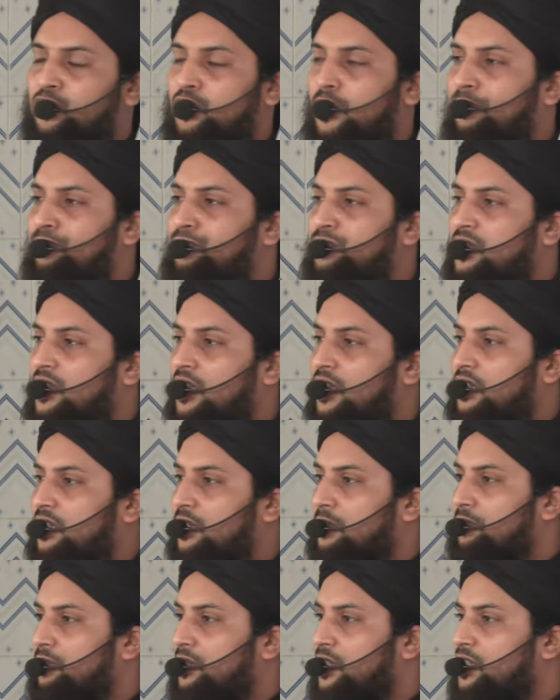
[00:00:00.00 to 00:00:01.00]

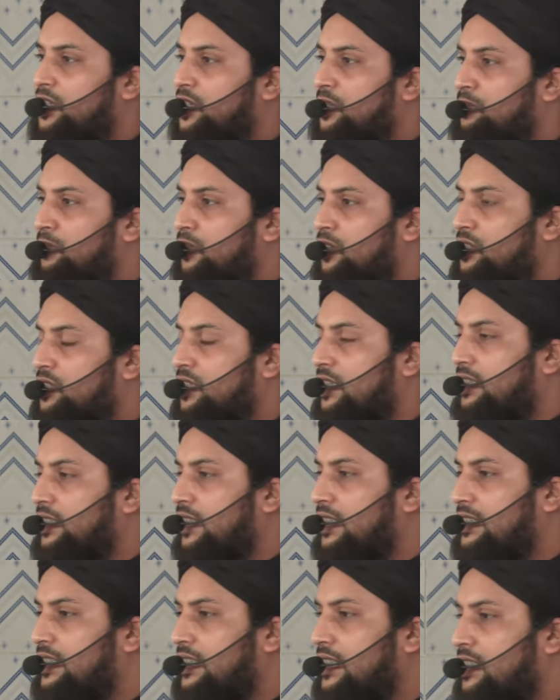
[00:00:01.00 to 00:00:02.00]
সবচেয়ে বেশি
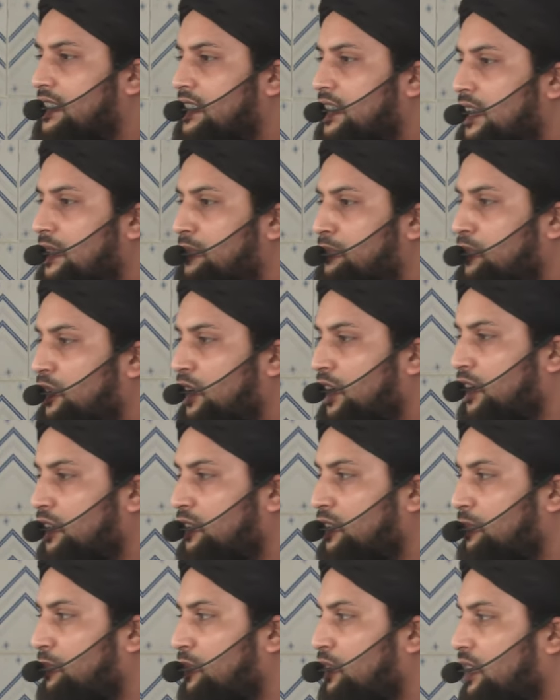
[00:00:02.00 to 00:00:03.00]
মর্যাদা দিয়েছেন
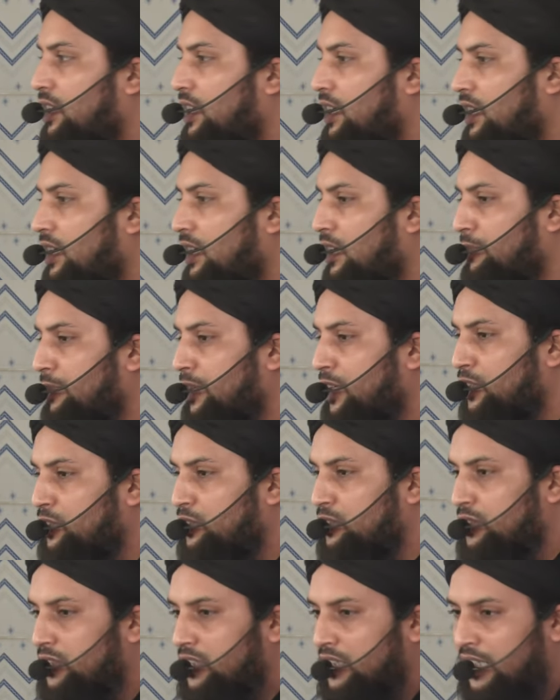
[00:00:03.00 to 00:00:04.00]
মহাবরুল হারামের
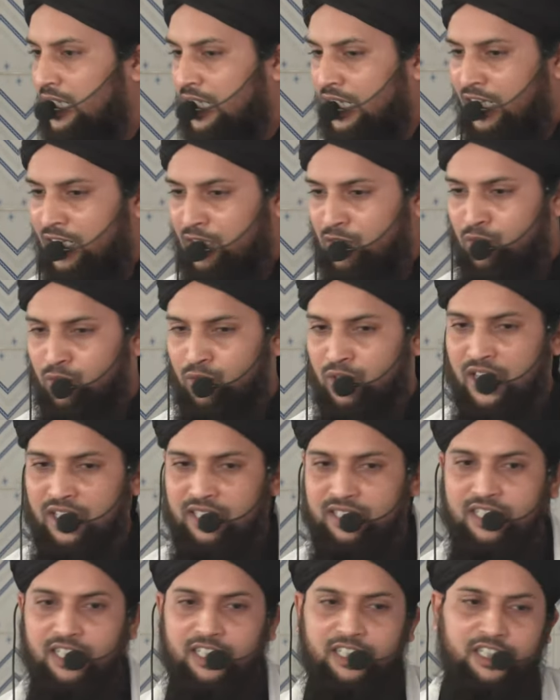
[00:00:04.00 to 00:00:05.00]

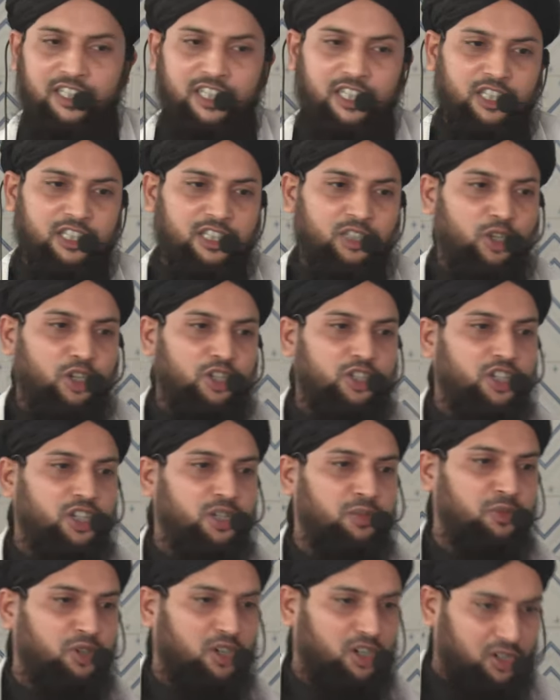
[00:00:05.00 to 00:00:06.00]
আশুরার দিনকে
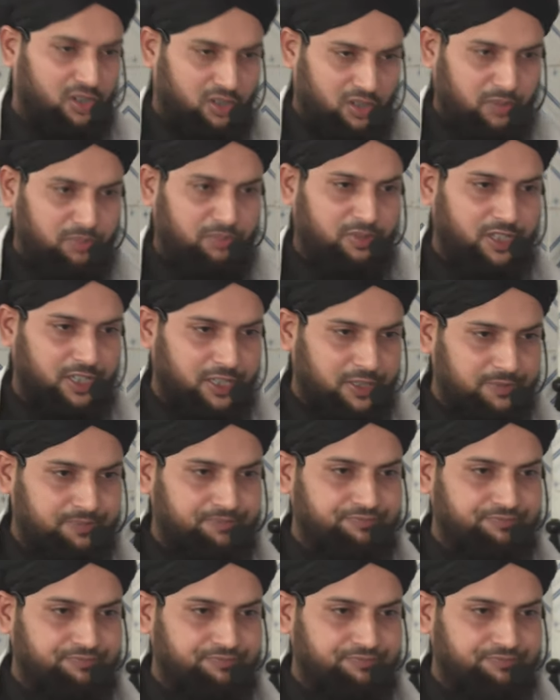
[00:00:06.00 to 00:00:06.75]
দশই মহাবরকে